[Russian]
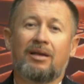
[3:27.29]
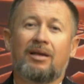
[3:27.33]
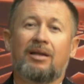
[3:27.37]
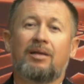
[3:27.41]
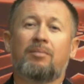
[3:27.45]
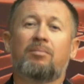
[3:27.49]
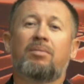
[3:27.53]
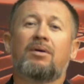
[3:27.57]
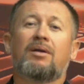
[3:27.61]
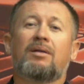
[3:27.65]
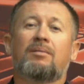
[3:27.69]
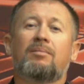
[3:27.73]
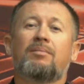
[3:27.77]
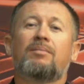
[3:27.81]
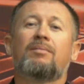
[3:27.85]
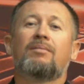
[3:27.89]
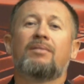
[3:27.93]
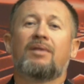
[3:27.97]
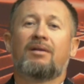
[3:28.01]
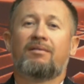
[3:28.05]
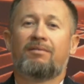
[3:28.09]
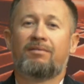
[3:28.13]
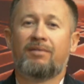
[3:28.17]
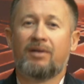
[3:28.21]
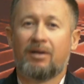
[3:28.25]
либо
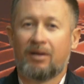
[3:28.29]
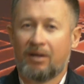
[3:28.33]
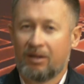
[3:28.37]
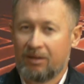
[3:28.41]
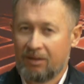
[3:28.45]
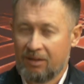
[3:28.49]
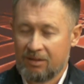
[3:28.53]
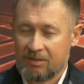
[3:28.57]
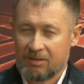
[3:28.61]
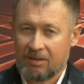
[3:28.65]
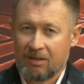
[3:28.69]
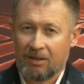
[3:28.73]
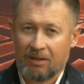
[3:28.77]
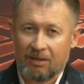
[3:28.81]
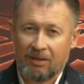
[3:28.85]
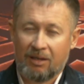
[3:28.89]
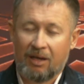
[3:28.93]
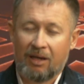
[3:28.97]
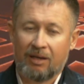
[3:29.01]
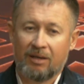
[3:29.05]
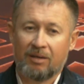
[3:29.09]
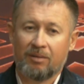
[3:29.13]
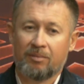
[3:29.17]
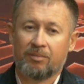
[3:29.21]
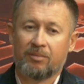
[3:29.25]
на выходе из
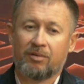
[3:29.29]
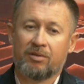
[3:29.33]
голодания.